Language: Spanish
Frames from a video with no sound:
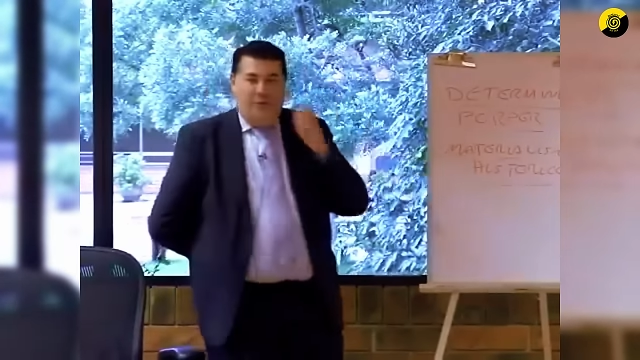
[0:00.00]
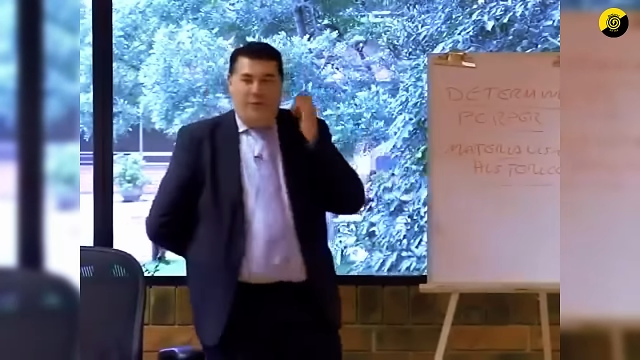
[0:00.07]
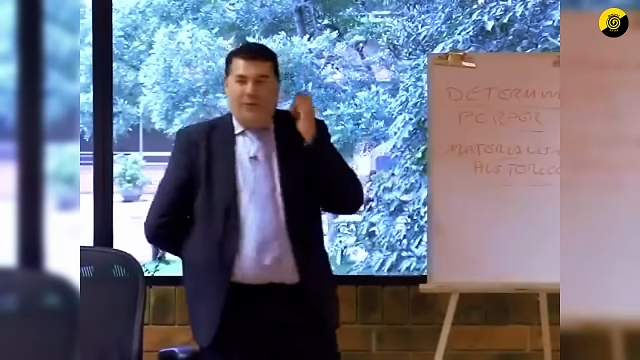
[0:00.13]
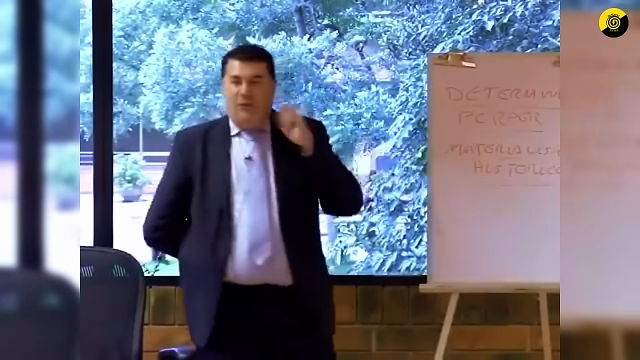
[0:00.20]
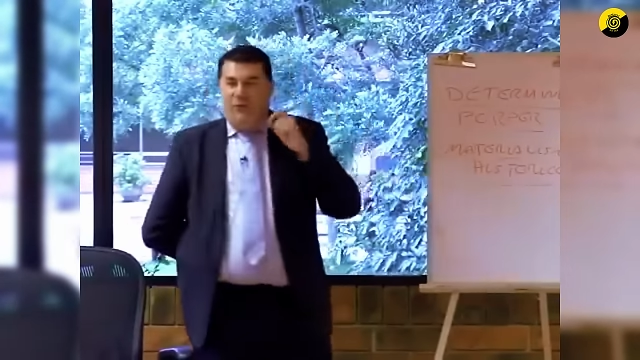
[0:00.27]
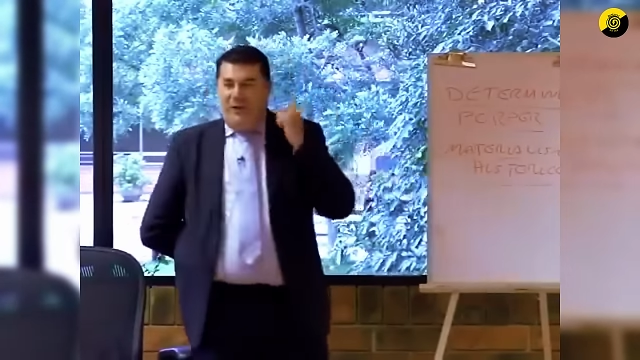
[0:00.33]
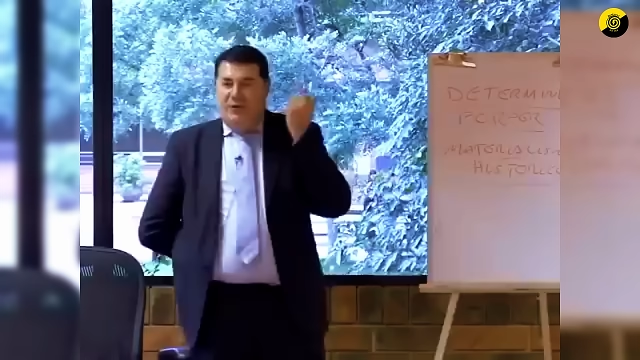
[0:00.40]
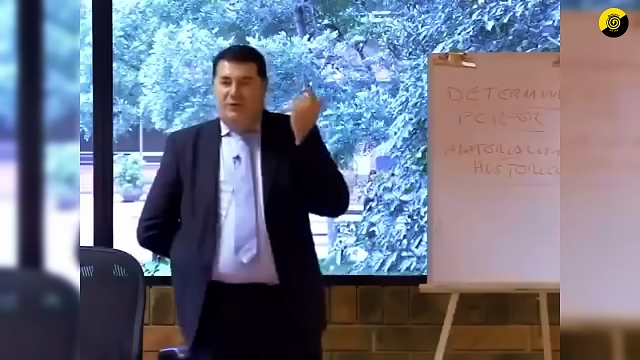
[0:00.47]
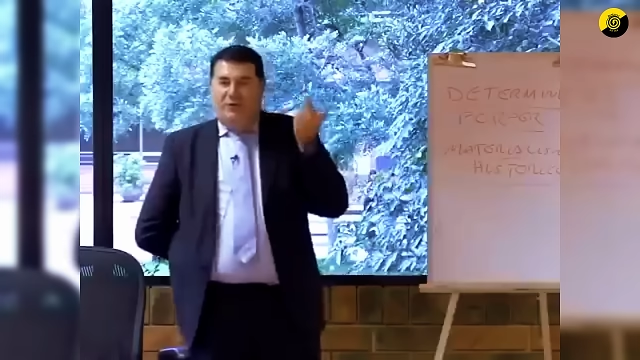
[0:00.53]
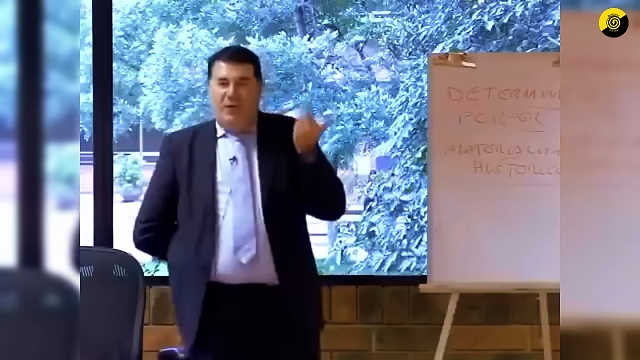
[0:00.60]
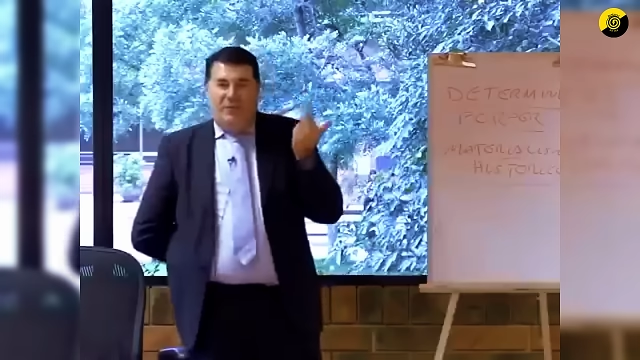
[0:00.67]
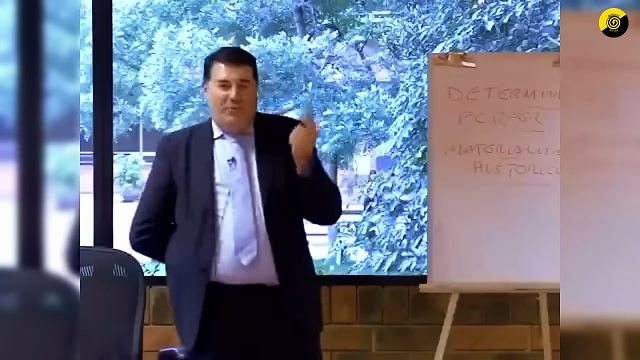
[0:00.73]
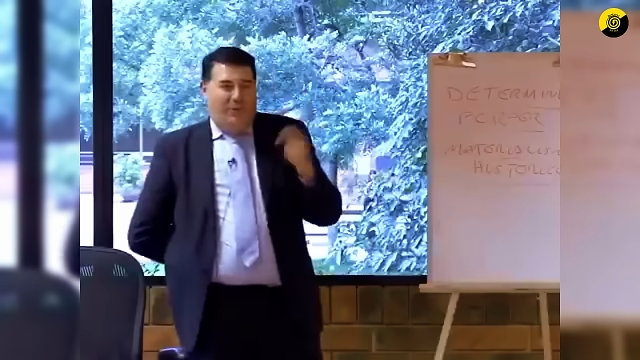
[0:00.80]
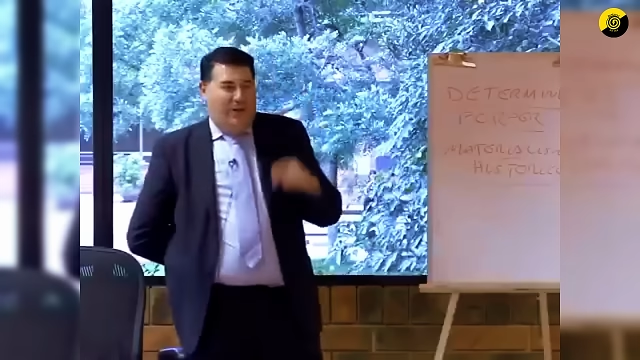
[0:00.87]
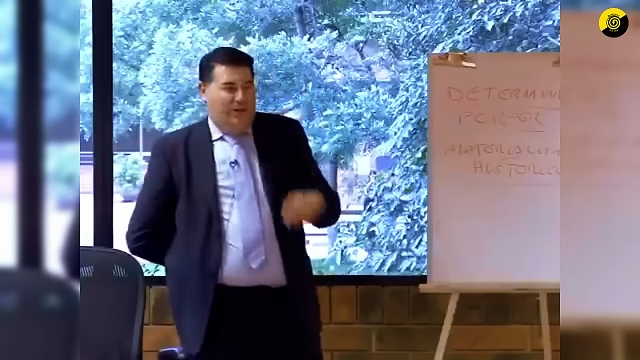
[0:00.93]
cuando ellos
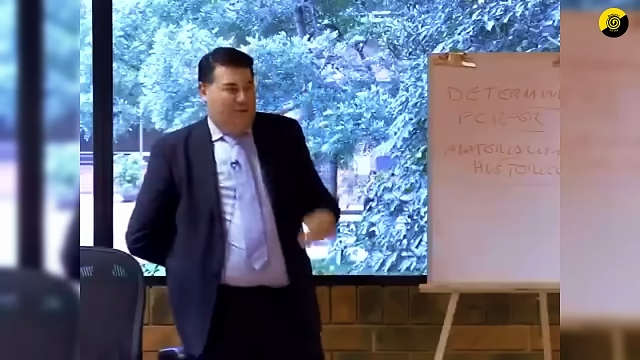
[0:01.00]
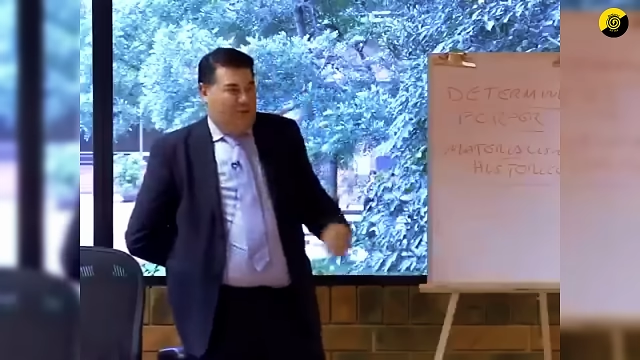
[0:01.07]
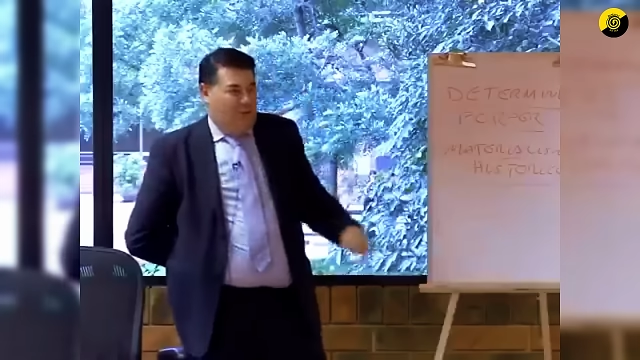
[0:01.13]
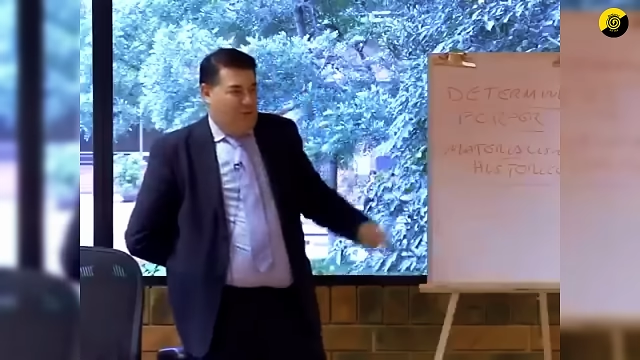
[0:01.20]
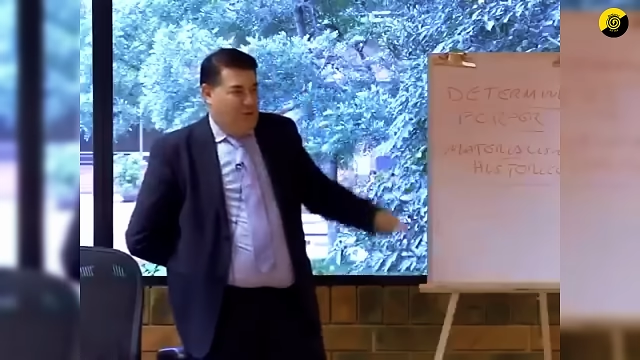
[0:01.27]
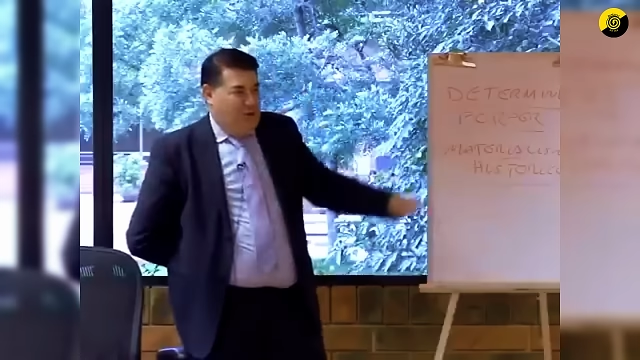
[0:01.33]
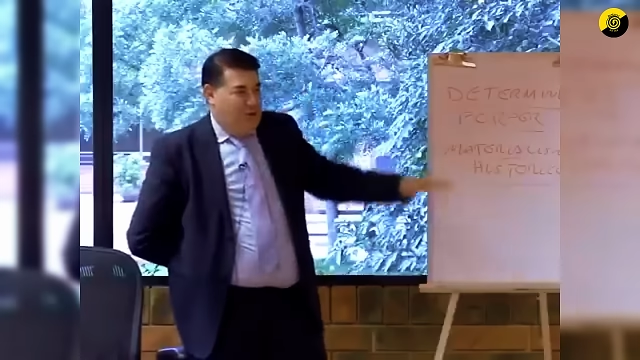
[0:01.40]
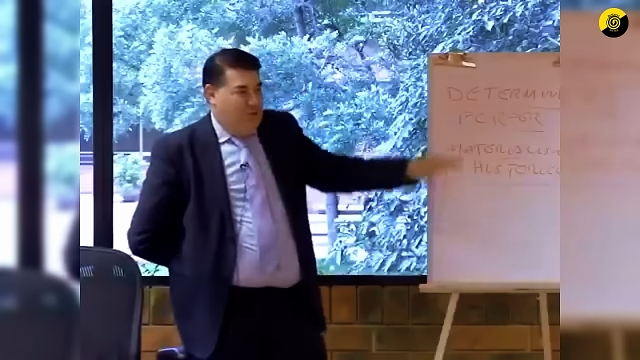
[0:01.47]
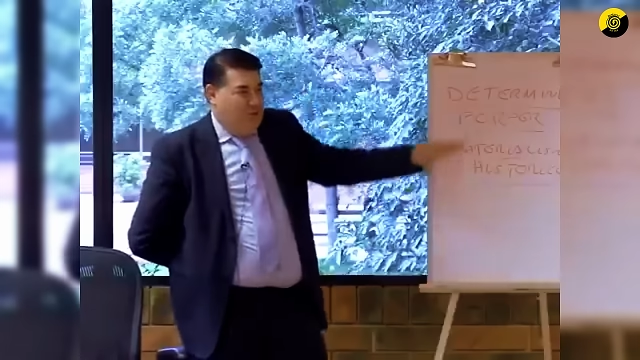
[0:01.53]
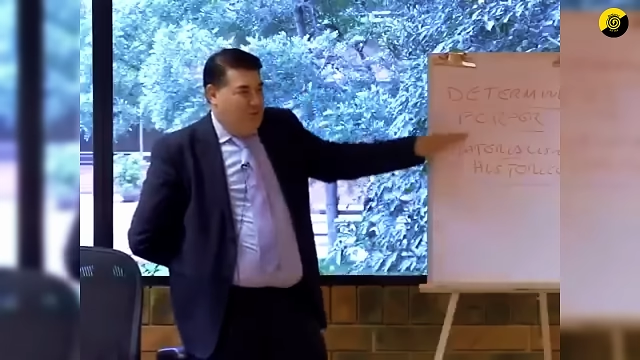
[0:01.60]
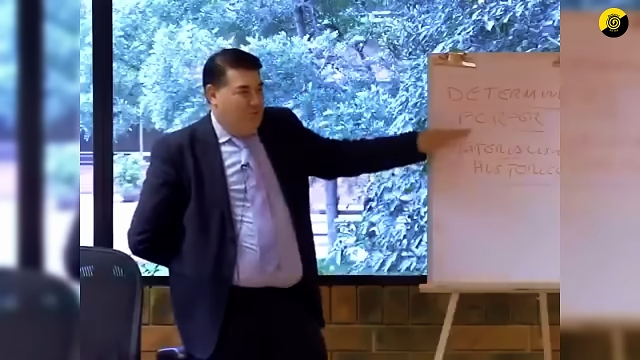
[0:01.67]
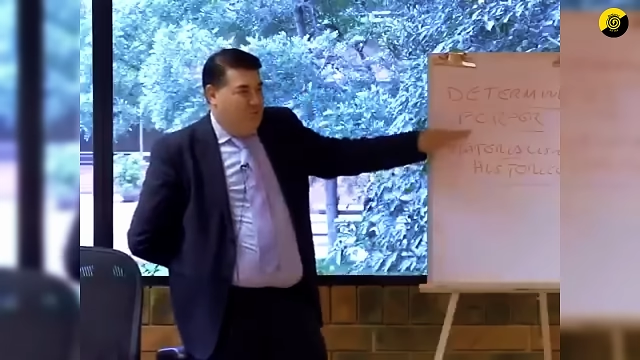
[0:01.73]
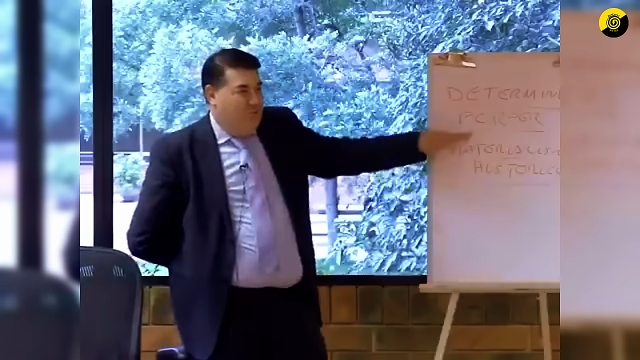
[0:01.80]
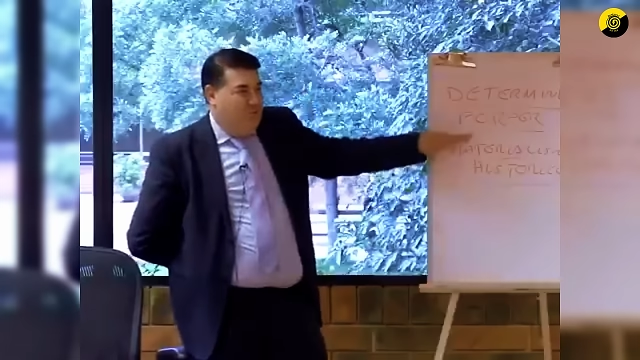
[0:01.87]
eran burgueses todos ellos?